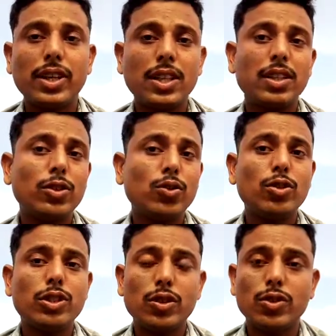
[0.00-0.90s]
फर्दर यदि
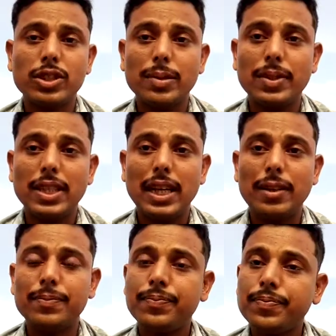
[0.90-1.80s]
कोई उससे क्वेश्चन बनता
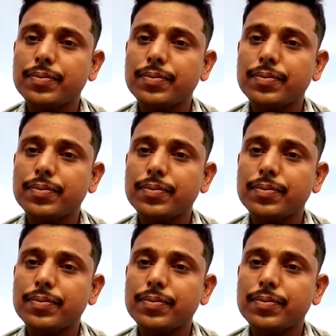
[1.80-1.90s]
है